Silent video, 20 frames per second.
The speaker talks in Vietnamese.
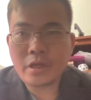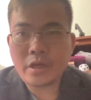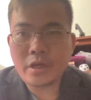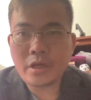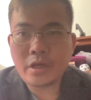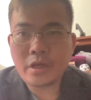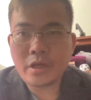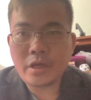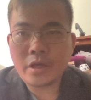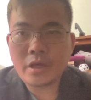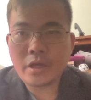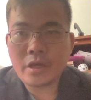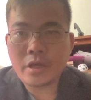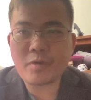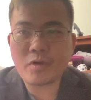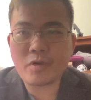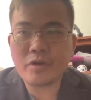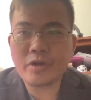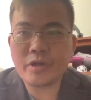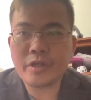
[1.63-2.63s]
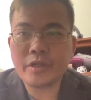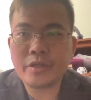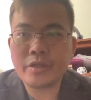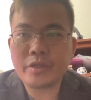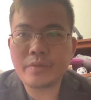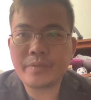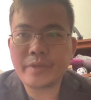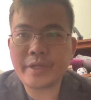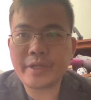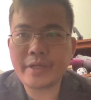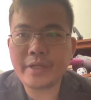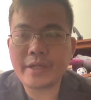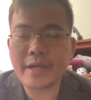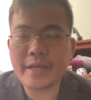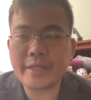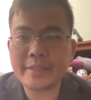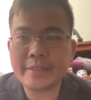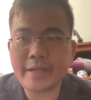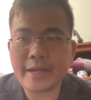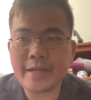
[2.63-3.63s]
À, xin chào mọi người, hôm nay
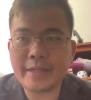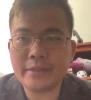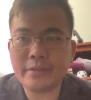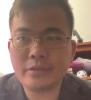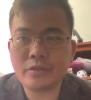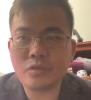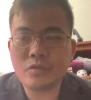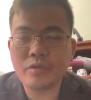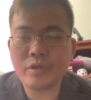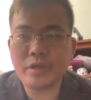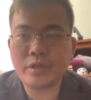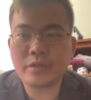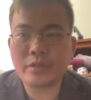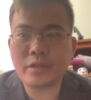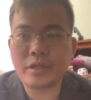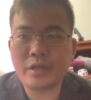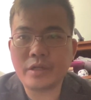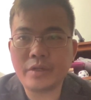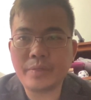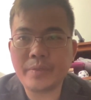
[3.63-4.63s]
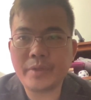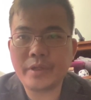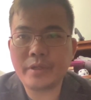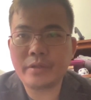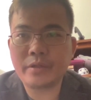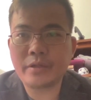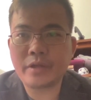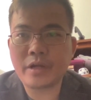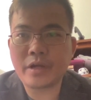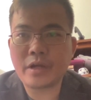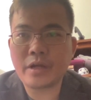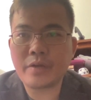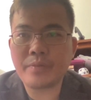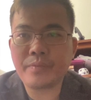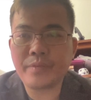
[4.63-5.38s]
là sáng Chủ nhật ở bên uh,